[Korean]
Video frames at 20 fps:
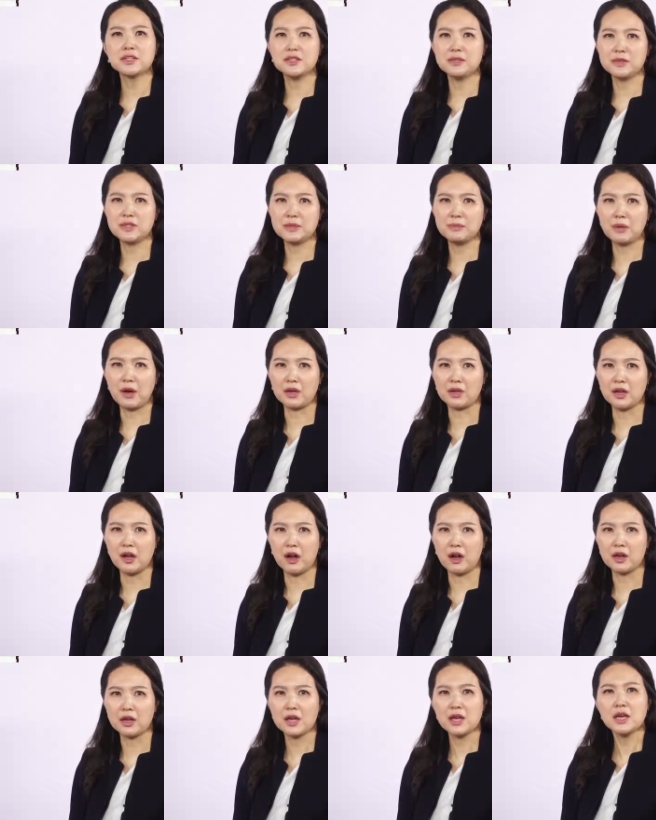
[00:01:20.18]
금지
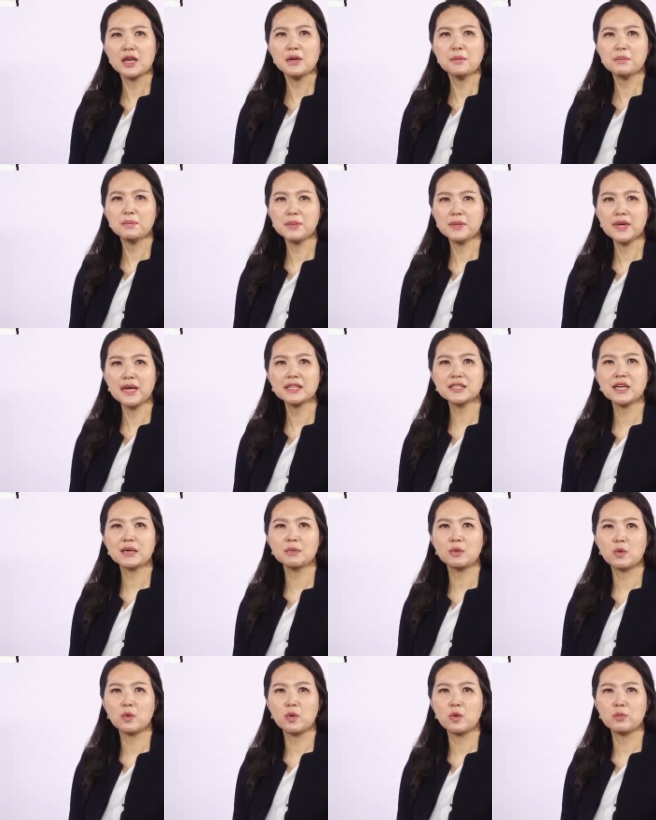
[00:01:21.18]
명령, 피해자
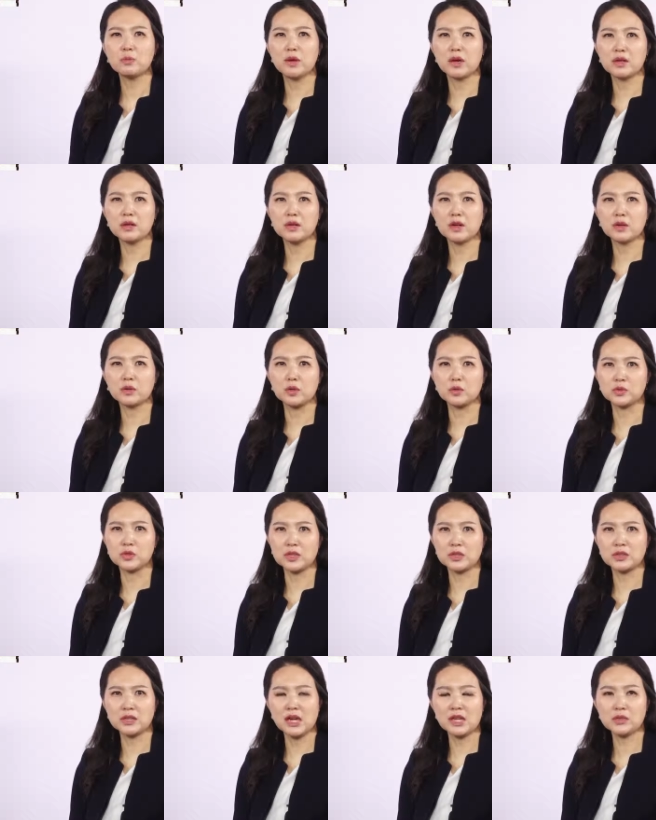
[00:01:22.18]
보호 명령
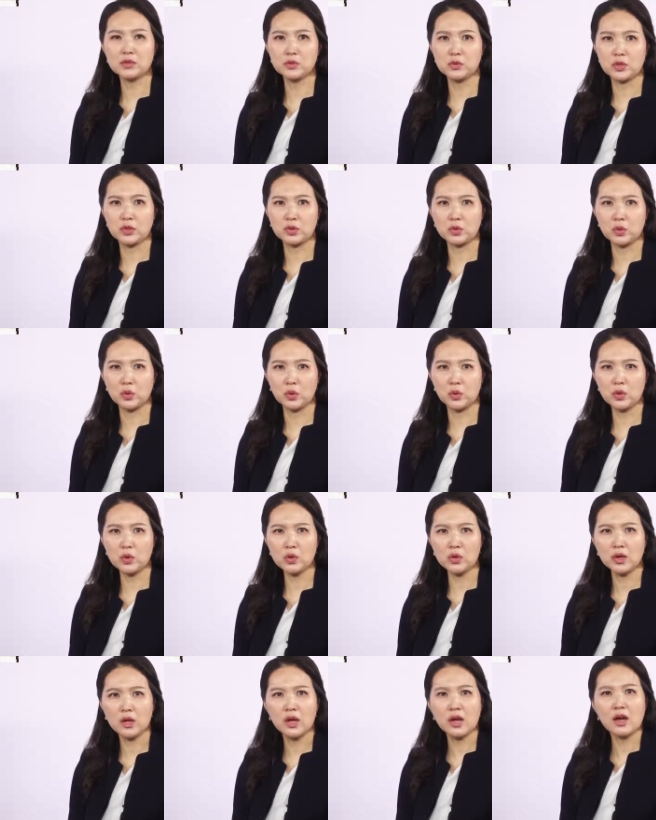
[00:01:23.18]
요청을 할 수
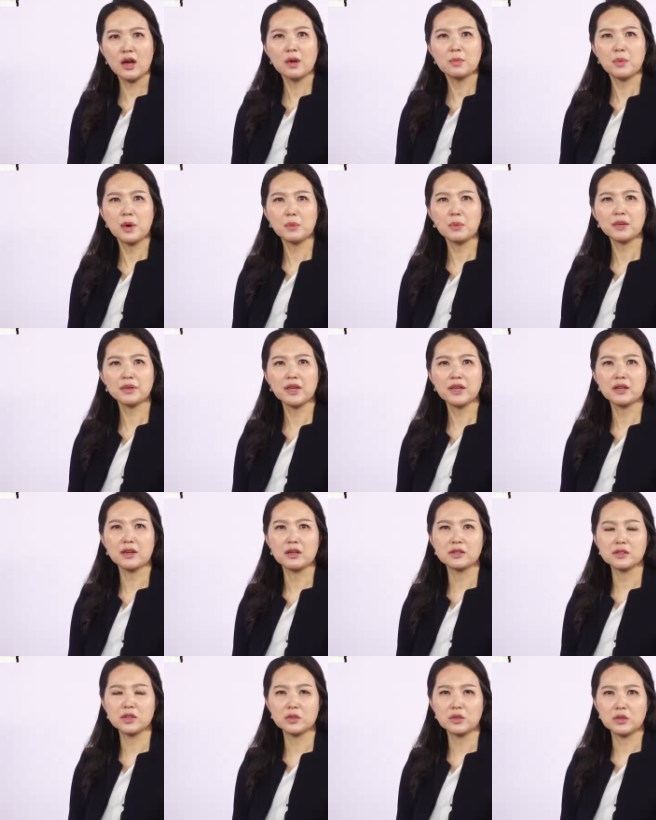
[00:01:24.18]
있고 법원의
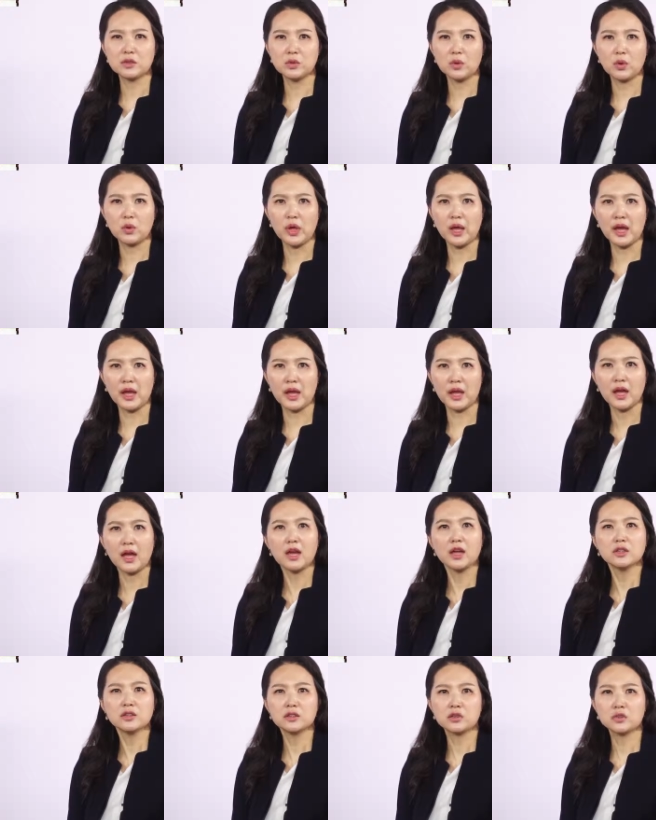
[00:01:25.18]
결정을 통해
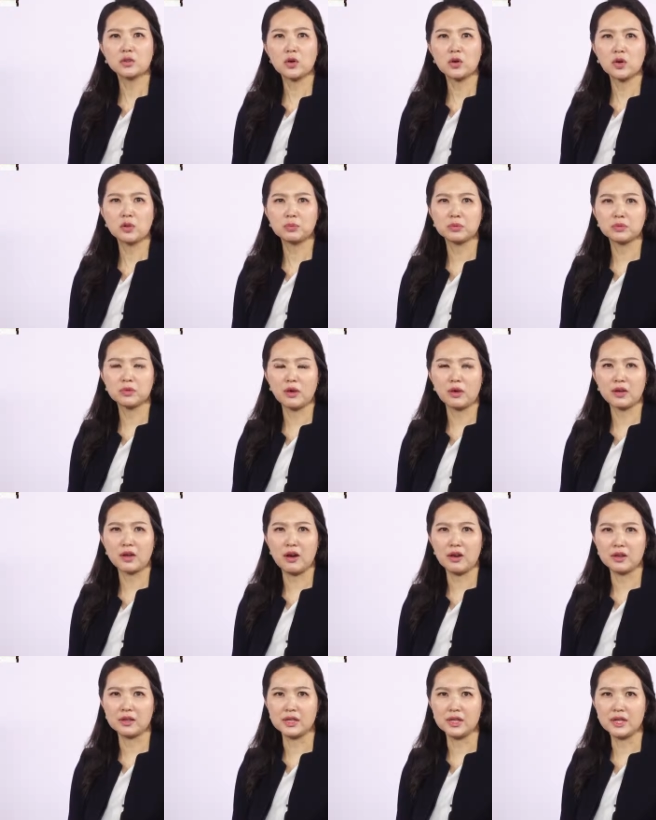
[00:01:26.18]
주거로부터
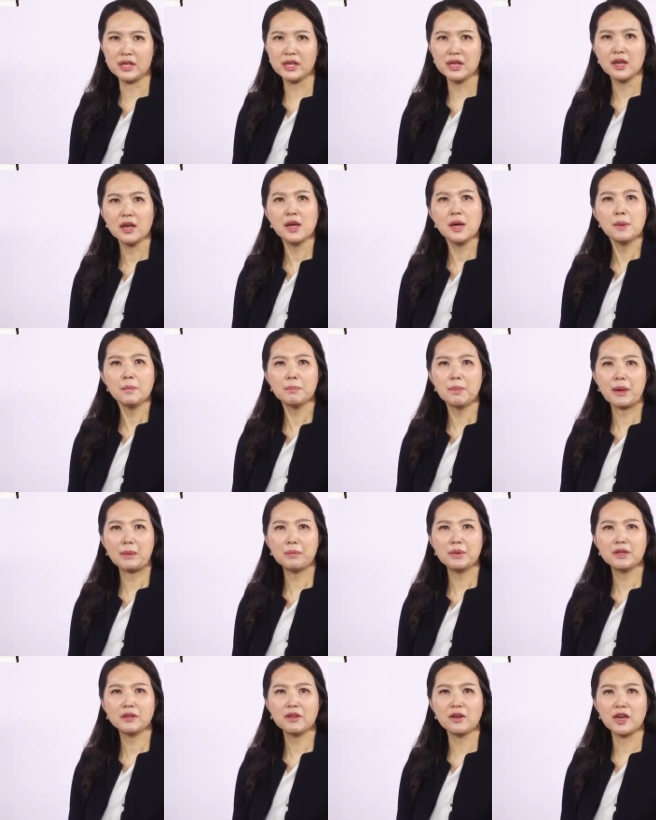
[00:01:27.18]
격리, 백
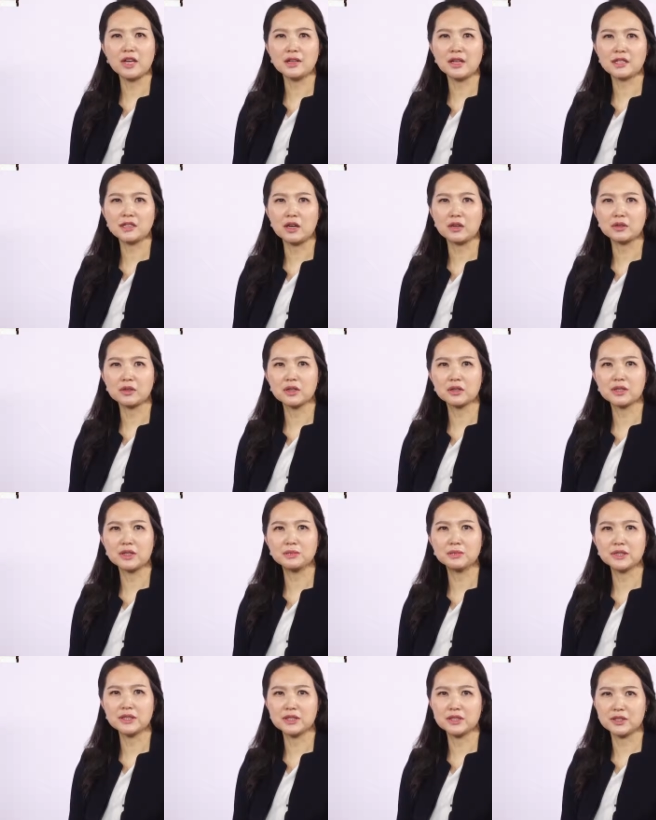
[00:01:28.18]
미터 이내 접근
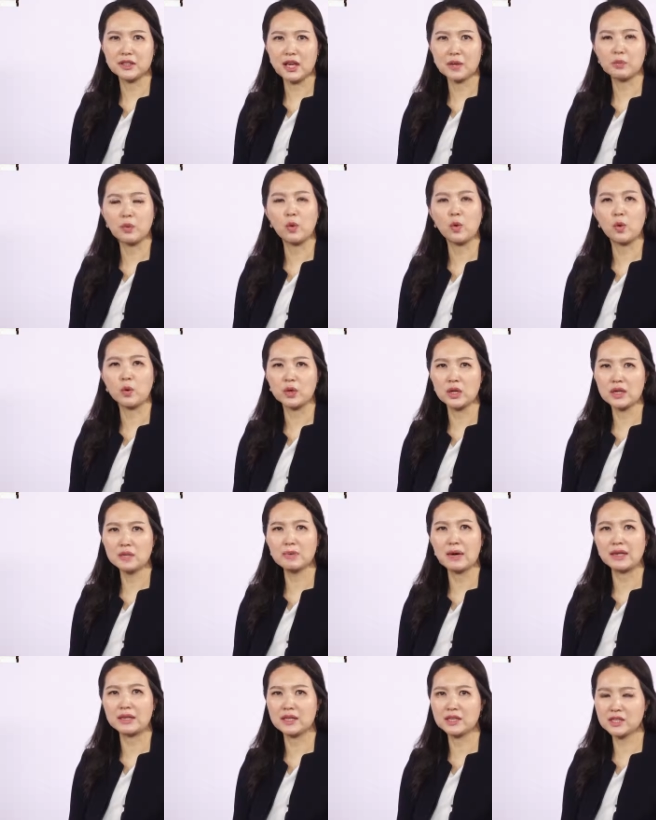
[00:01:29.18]
금지 등의 보호를
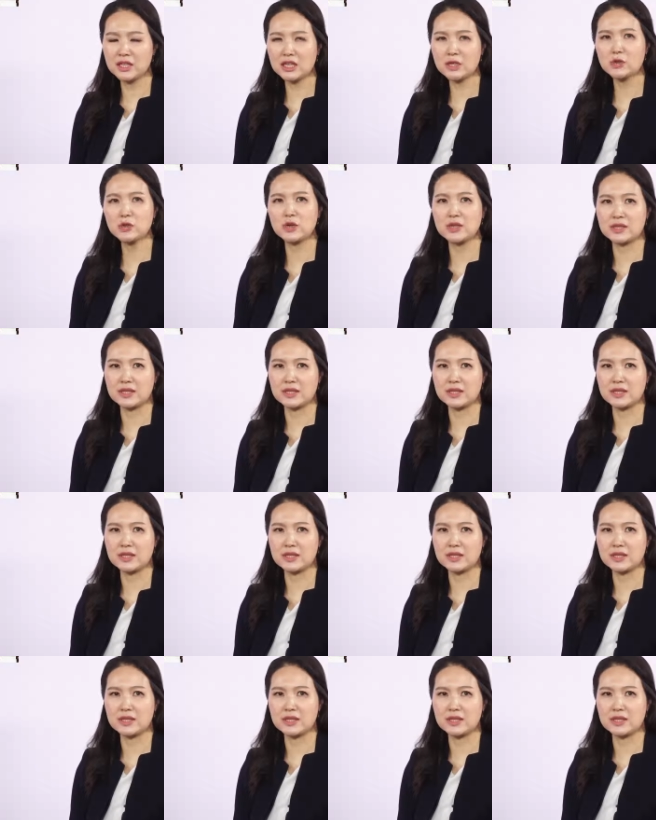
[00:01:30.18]
받으실 수